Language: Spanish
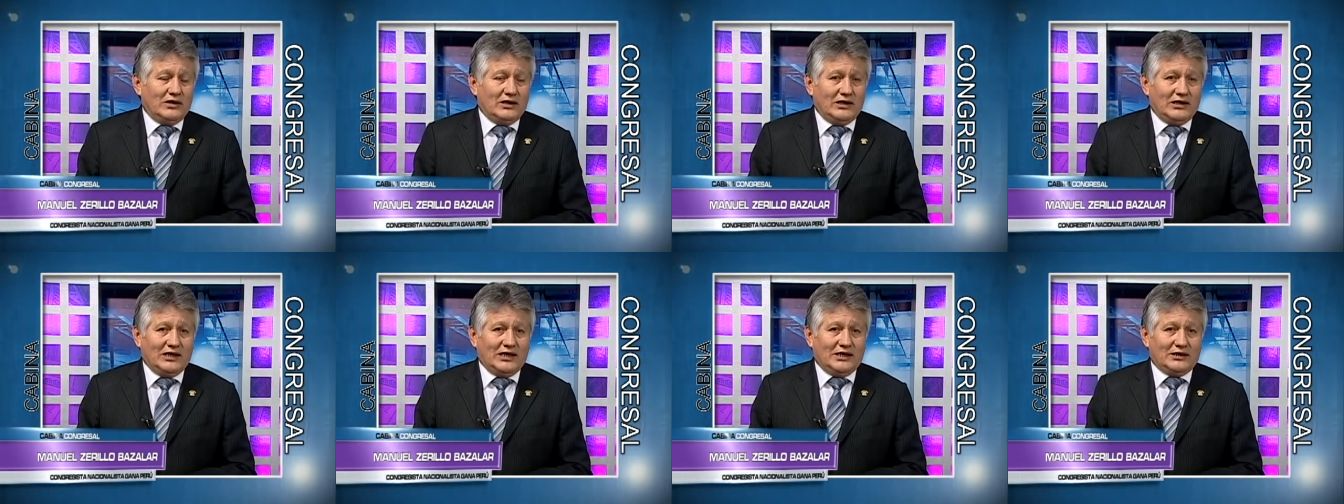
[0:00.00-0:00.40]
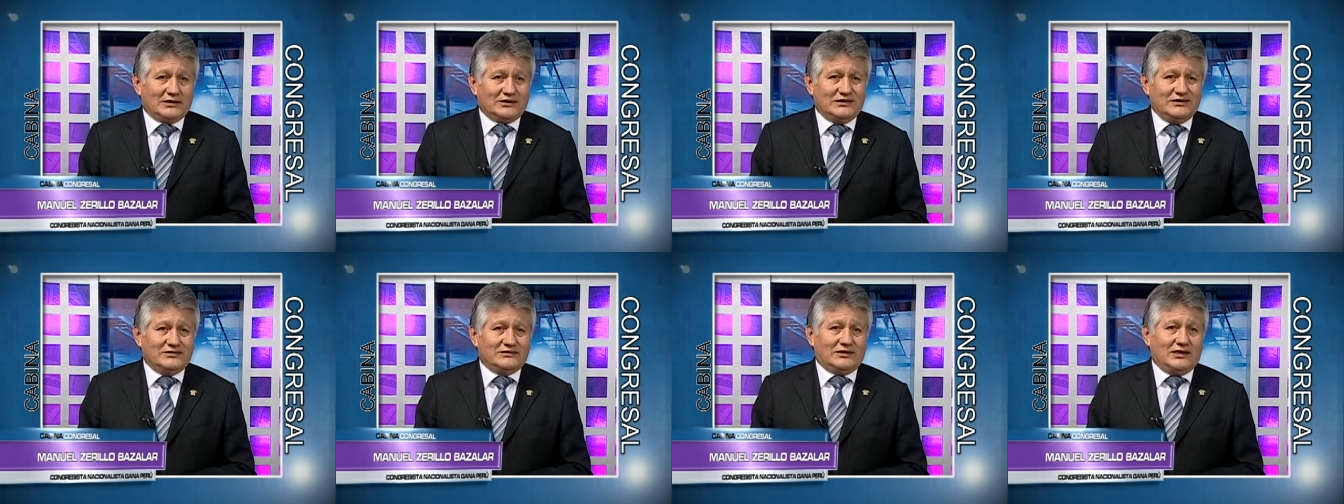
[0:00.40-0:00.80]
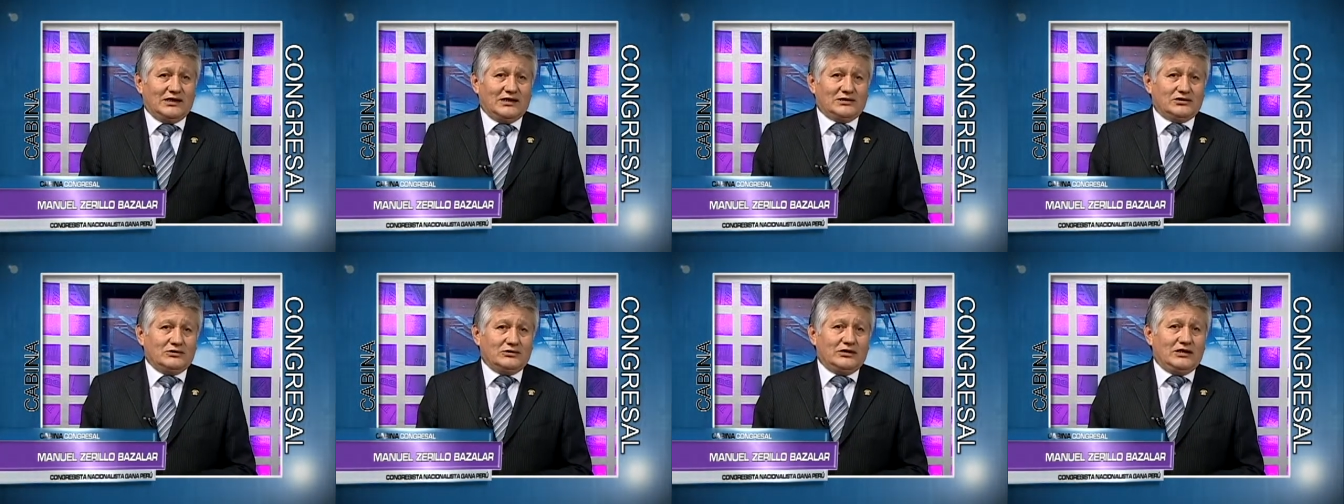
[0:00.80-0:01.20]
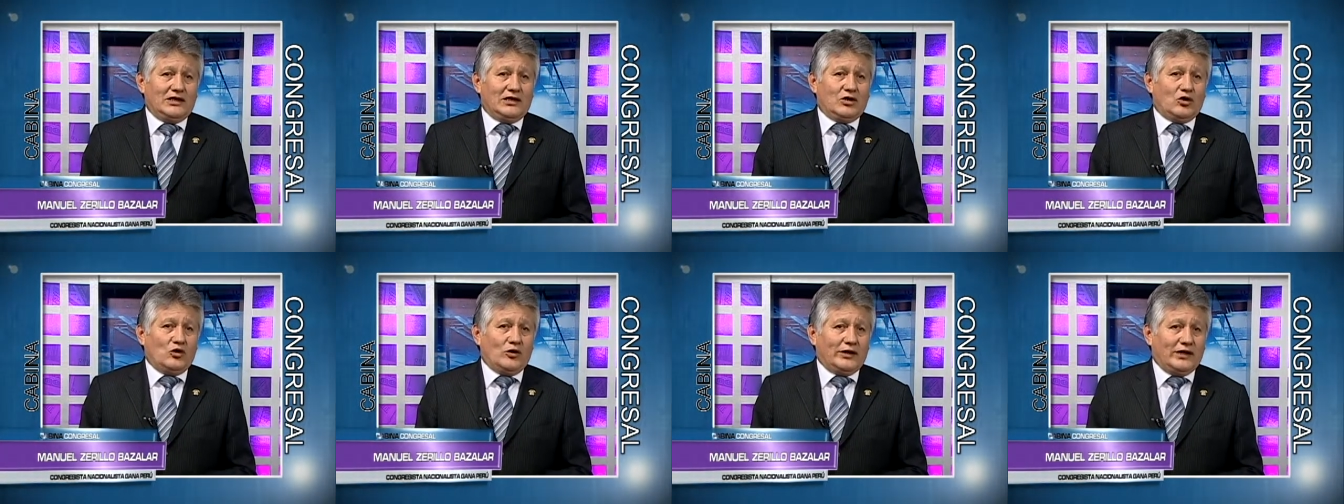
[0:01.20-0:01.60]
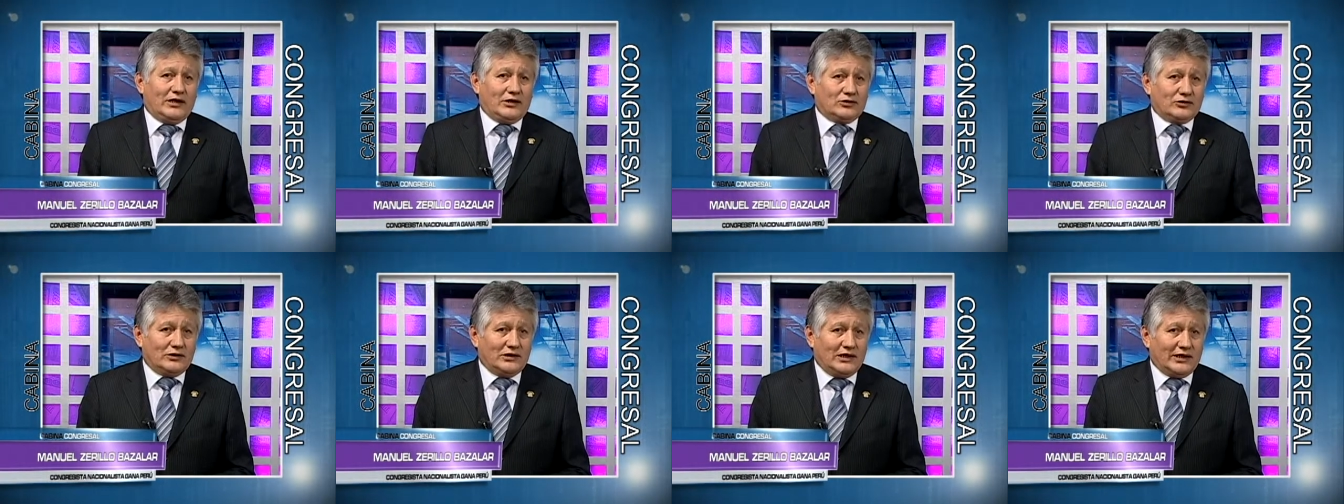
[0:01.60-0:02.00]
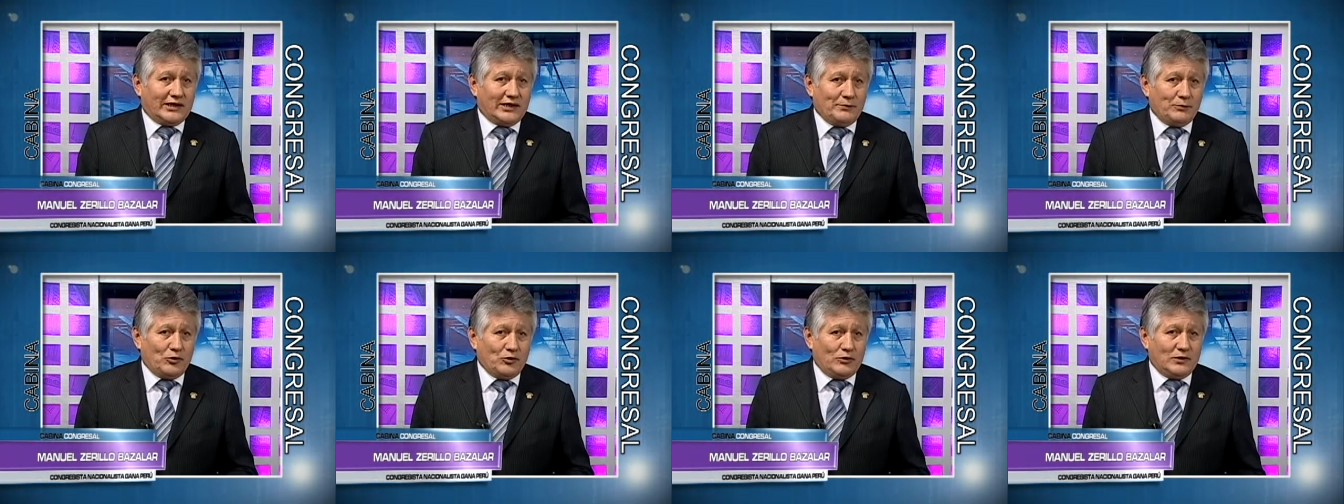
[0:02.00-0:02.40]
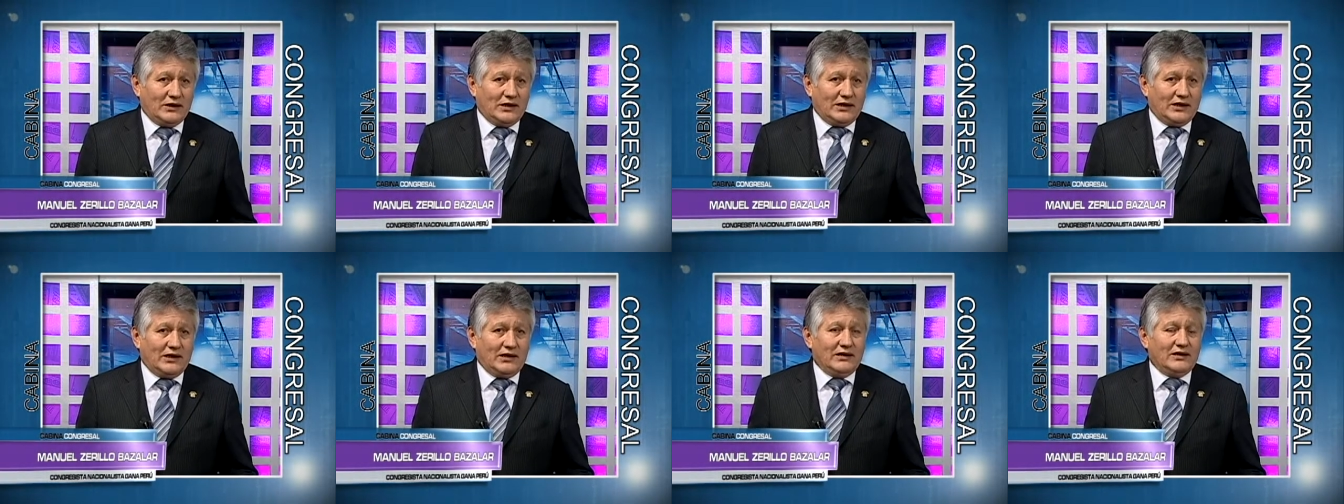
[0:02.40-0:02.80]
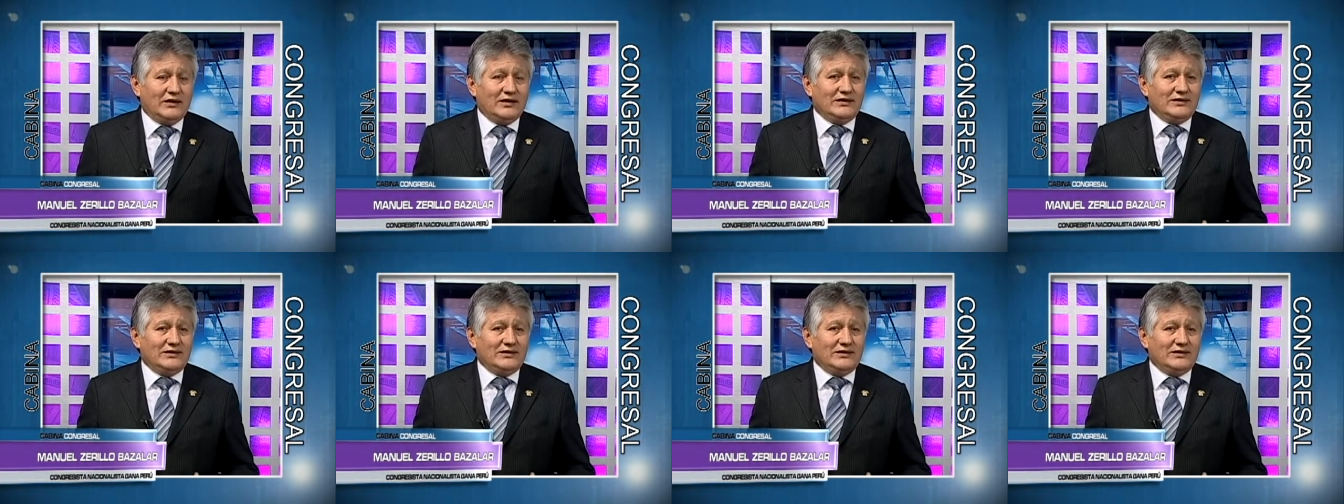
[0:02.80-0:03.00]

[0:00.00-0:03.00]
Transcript: en las instalaciones del Congreso de la República